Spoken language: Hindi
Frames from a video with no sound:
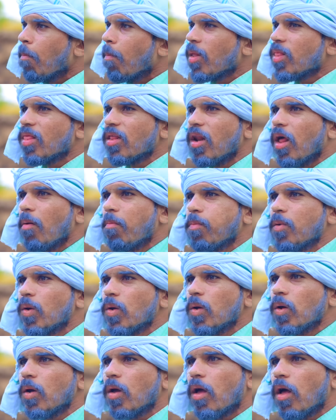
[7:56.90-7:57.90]
मतलब
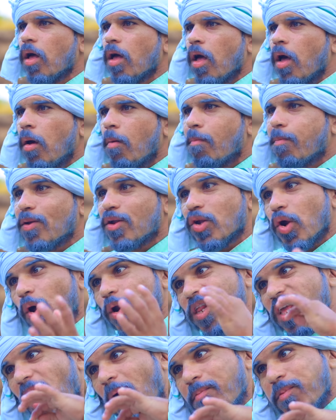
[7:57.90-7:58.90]

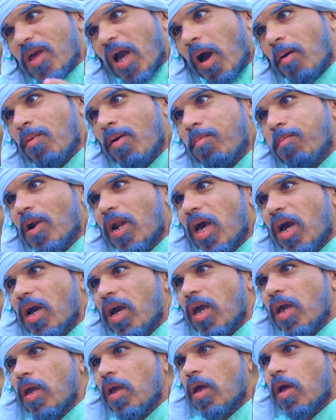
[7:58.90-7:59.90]
बिचौलिया भी हम ही
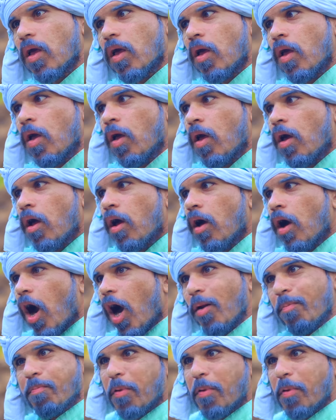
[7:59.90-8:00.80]
बनेंगे और